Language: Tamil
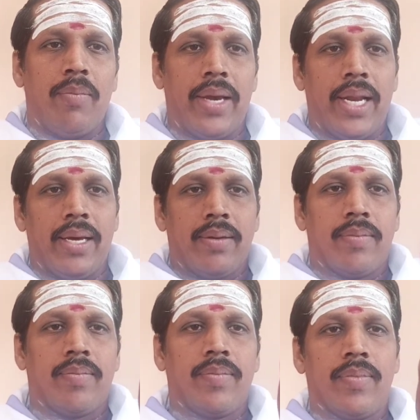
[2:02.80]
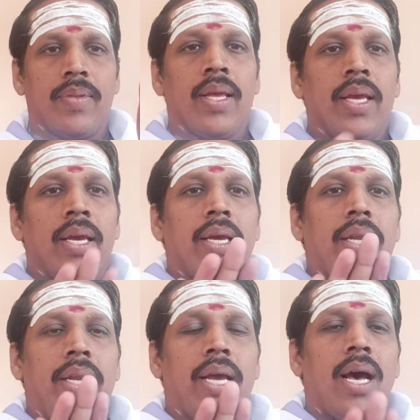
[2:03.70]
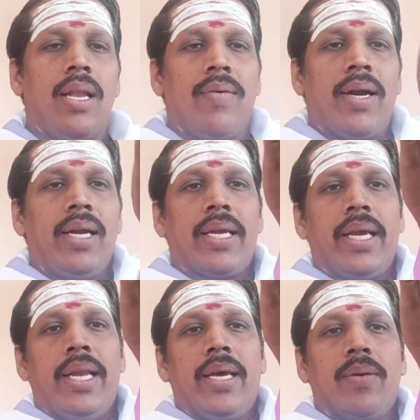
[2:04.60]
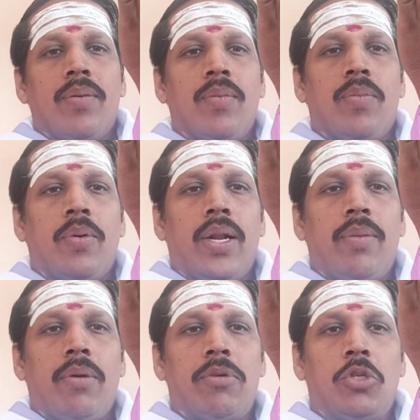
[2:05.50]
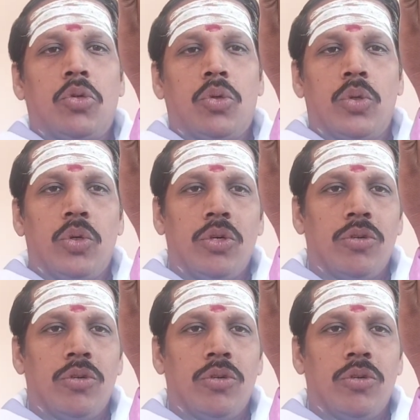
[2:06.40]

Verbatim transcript: மேலே நாலு விரல் கீழே பூனல் இப்படி பிடிச்சிக்கோங்க